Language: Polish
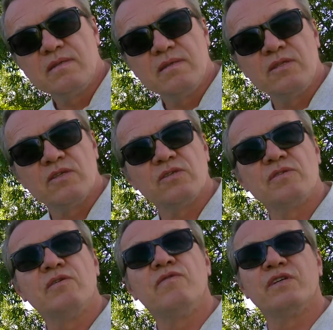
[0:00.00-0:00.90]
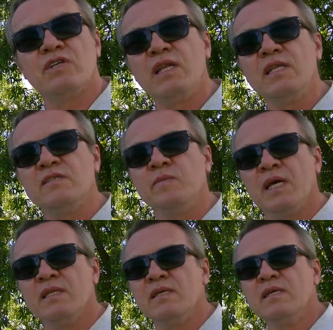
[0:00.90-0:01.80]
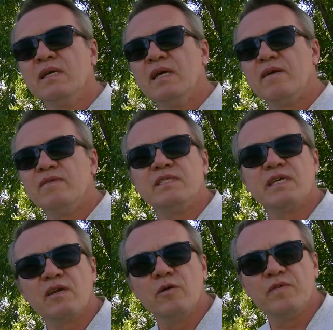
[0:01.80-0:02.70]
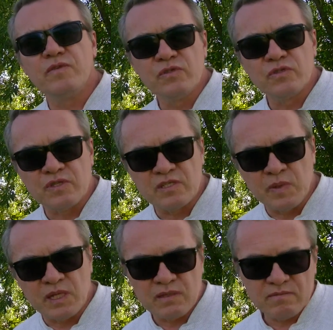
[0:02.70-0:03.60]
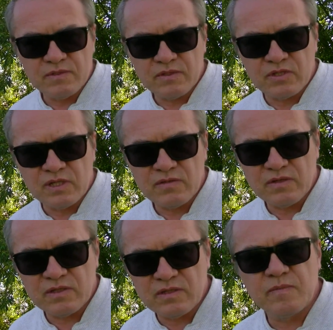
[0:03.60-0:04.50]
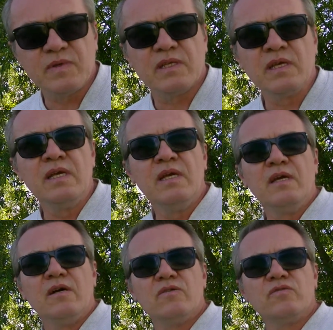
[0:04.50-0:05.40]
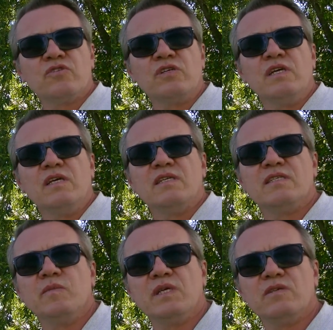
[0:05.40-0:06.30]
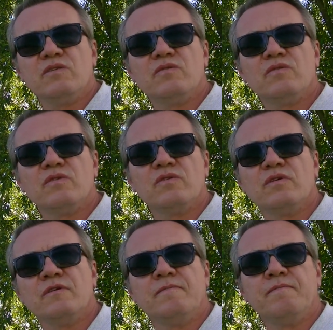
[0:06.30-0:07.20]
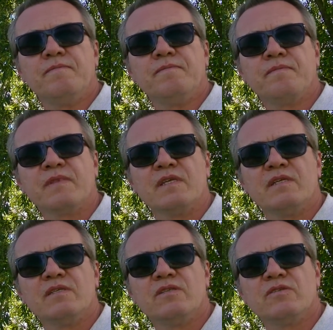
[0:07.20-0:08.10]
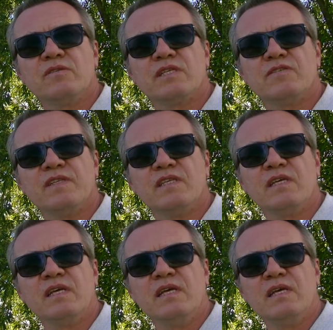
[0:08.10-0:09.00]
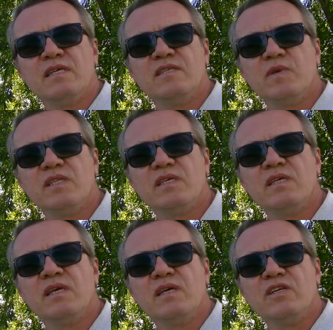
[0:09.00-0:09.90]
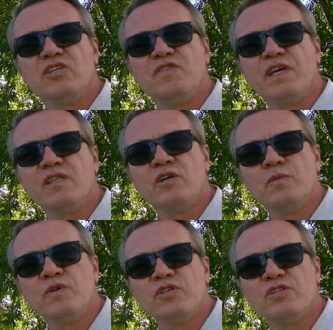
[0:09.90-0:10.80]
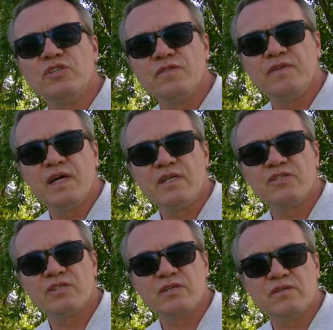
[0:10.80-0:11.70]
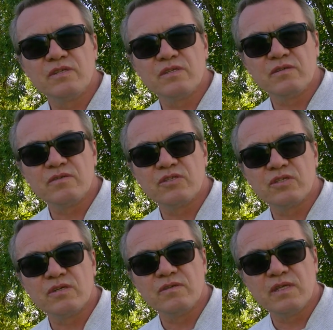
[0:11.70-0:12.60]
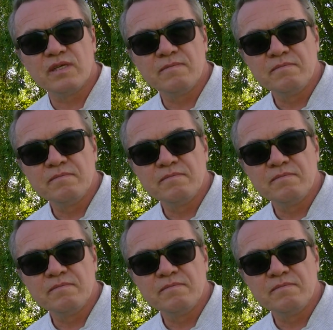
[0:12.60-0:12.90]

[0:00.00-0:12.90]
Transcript: i to są zauważalne zmiany a więc z jakiego powodu są te zmiany? No to trzeba się to zapytać. Otóż zmiany idą, y, to są tak zwane zmiany świadomościowe, ale z czego one są, z czego one